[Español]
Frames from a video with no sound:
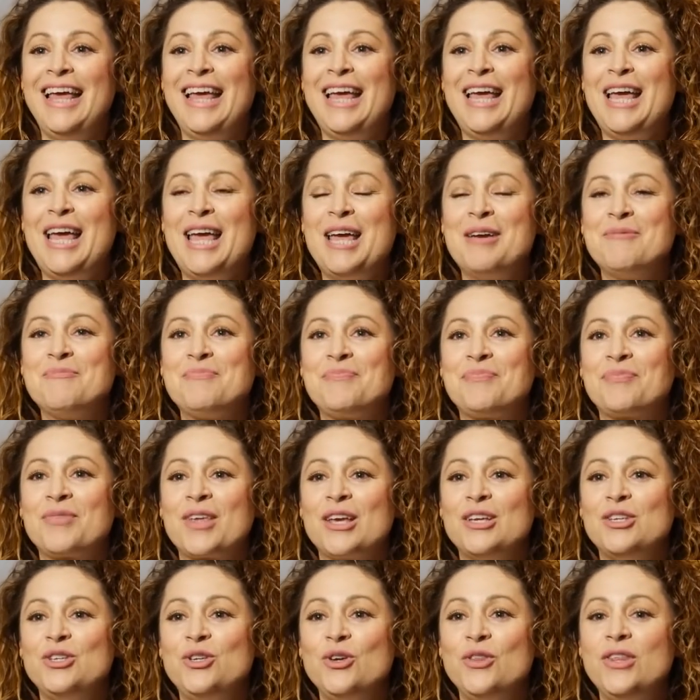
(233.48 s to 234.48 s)
Em,
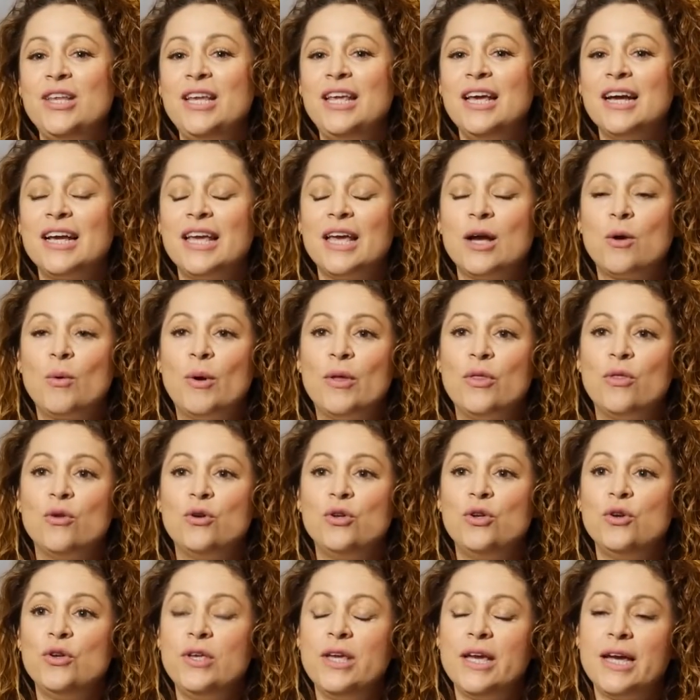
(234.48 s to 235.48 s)
yo diría que cuando
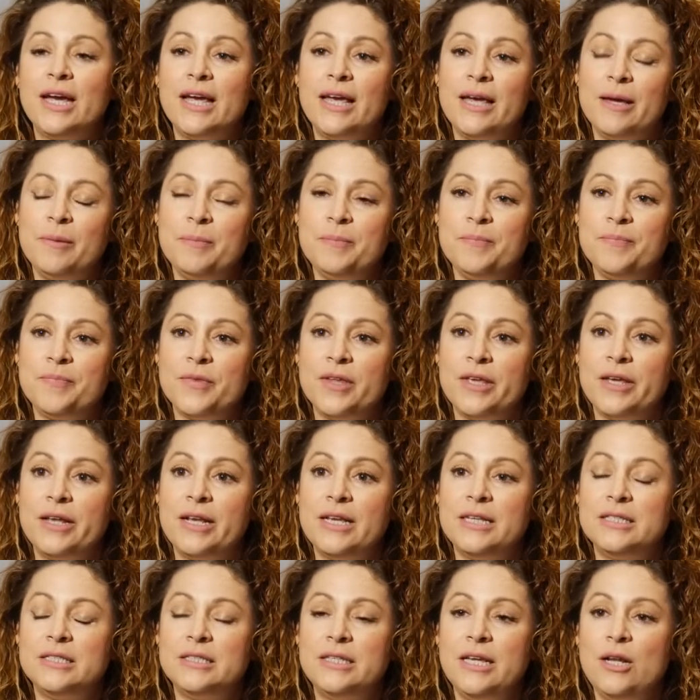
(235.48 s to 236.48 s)
yo llegué,
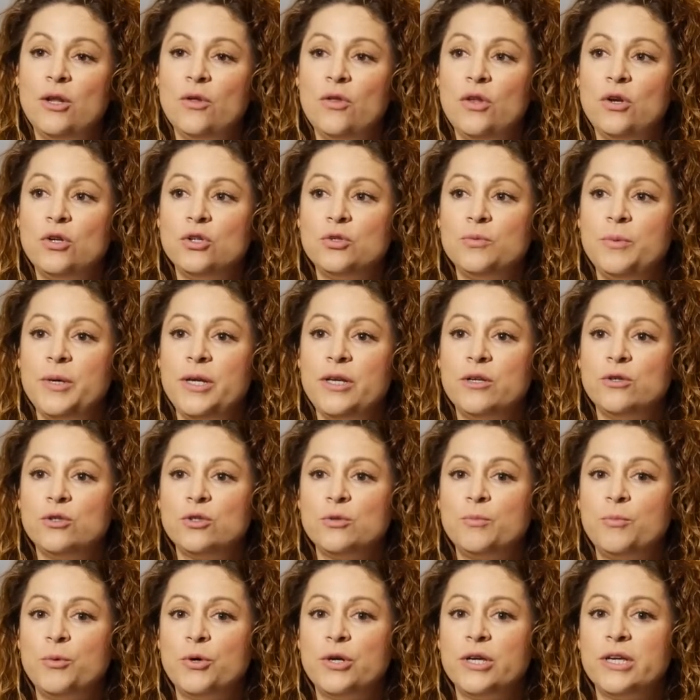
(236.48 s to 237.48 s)
el estilo de los
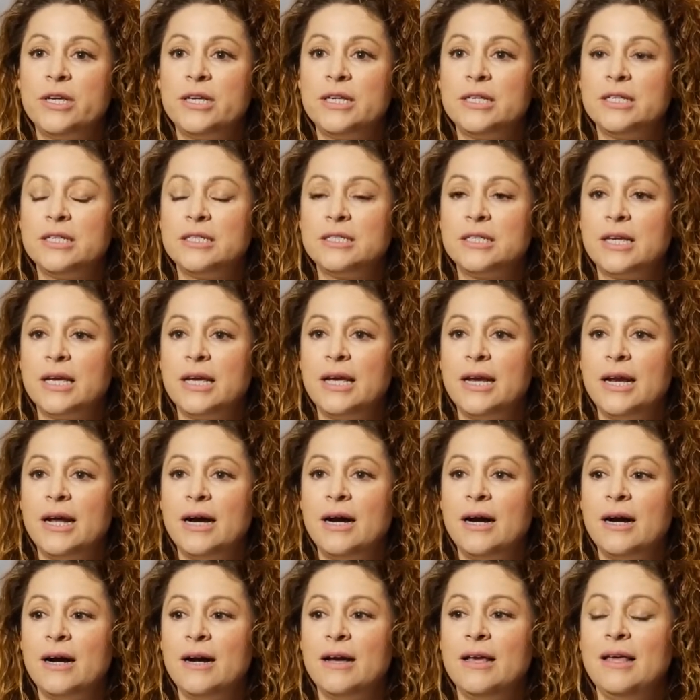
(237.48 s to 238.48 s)
vinos pues
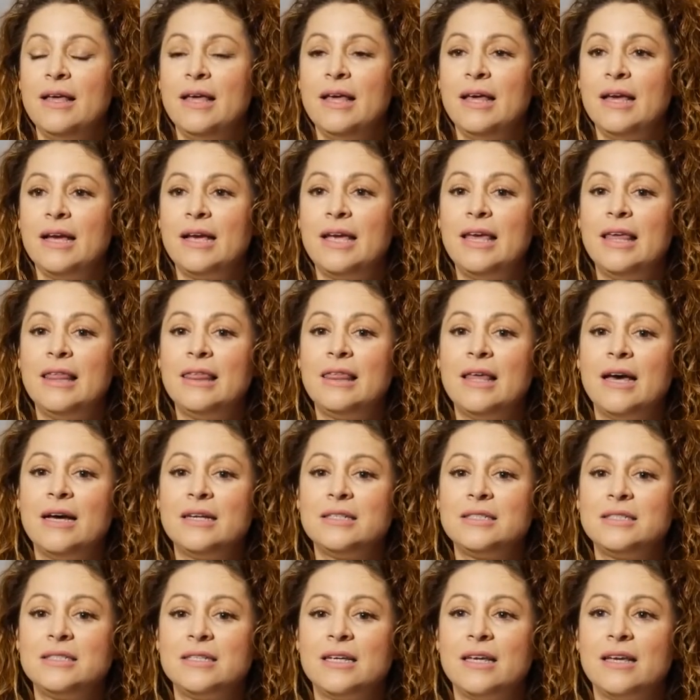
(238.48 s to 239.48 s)
era
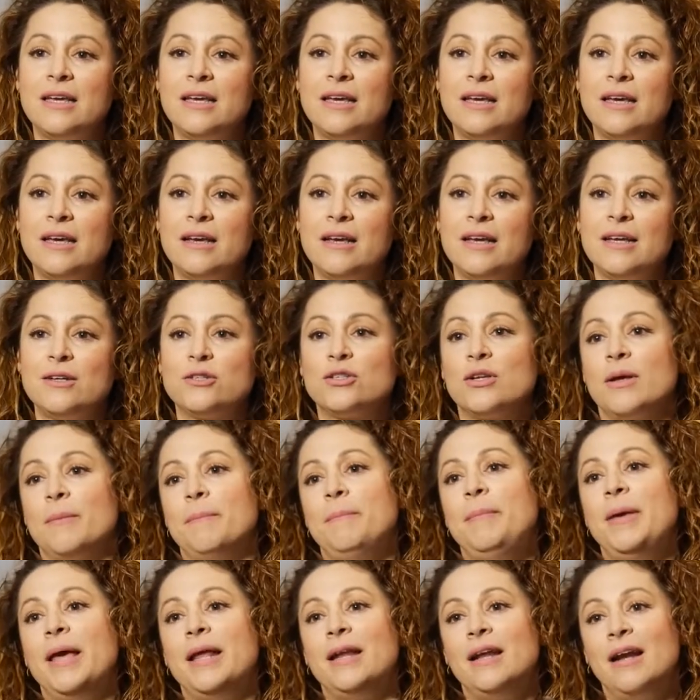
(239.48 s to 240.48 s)
quizás eh,
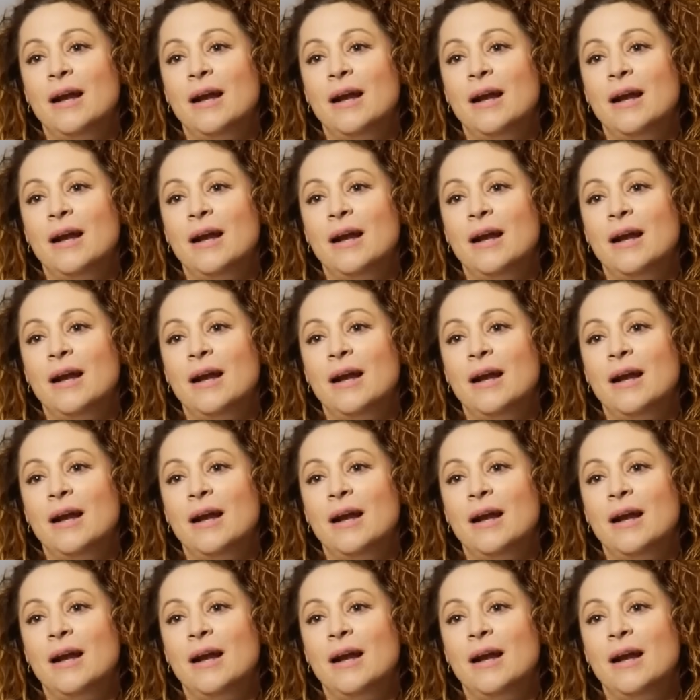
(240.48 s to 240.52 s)
bien